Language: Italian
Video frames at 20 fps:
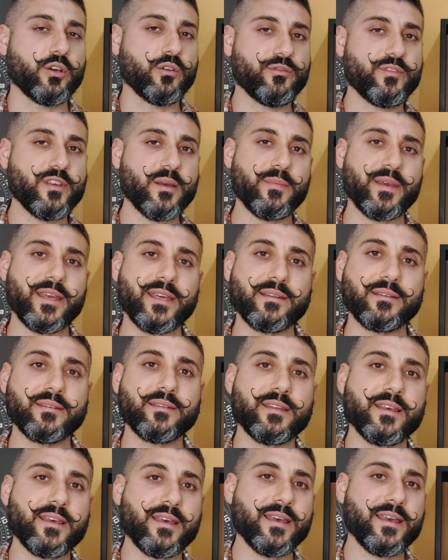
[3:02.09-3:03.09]

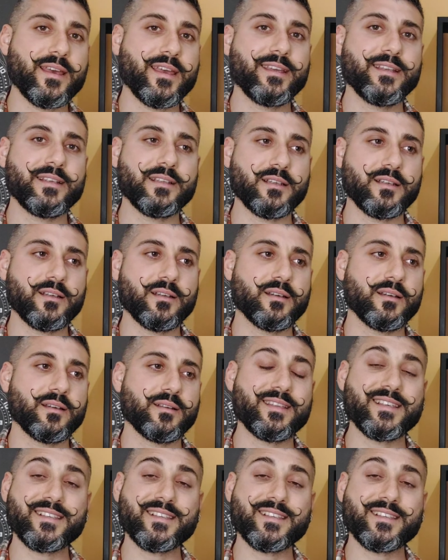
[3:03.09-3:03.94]
ovviamente è il